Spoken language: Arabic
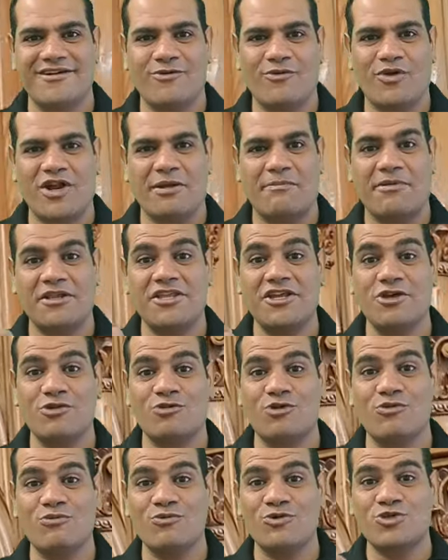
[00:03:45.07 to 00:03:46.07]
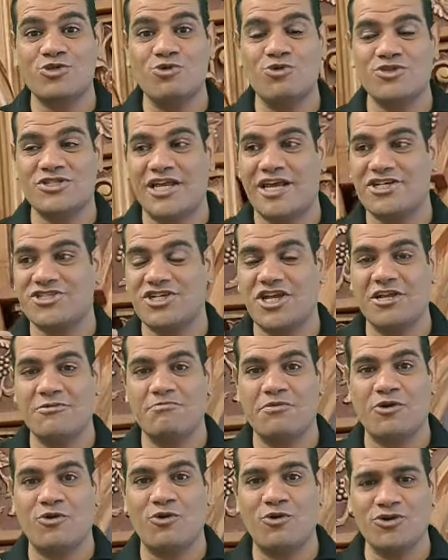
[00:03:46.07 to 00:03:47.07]
ولما تيجي تلمسوه زي الشهيد
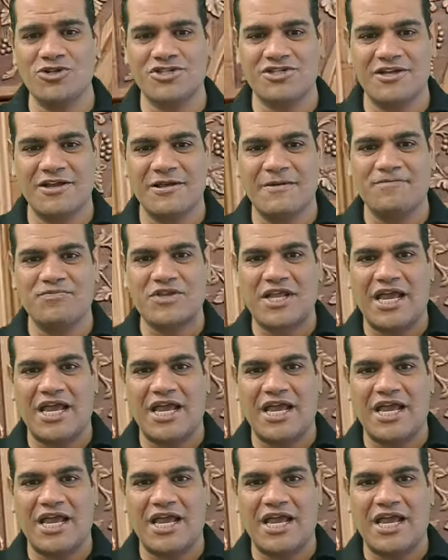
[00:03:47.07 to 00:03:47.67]
باجوش